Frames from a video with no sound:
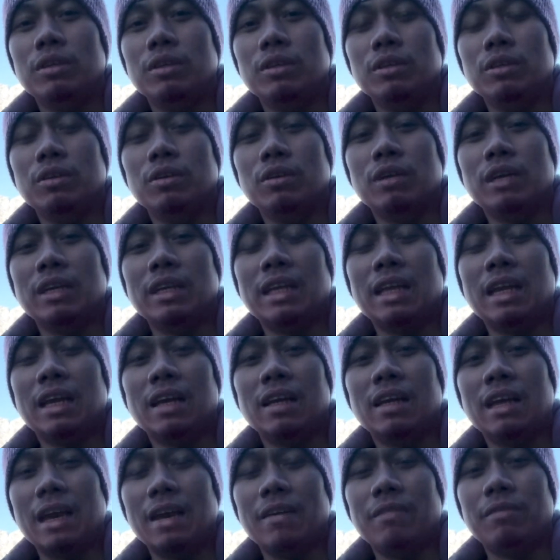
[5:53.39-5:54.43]
yung
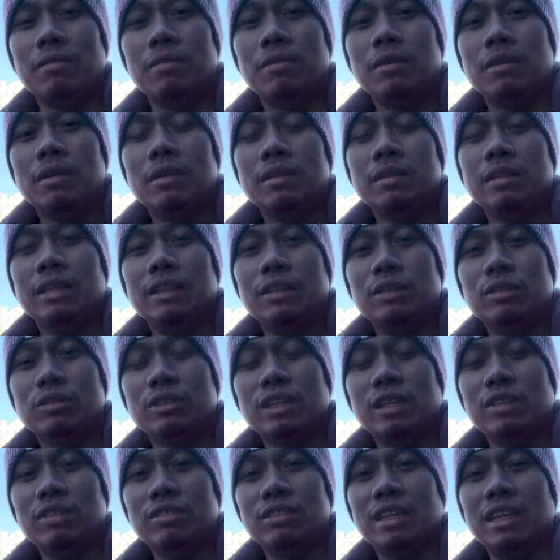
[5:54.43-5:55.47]
kanilang life dito
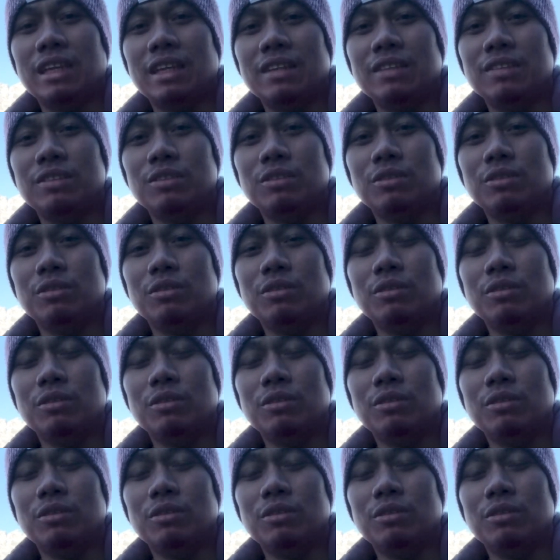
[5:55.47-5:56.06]
sa New Zealand. So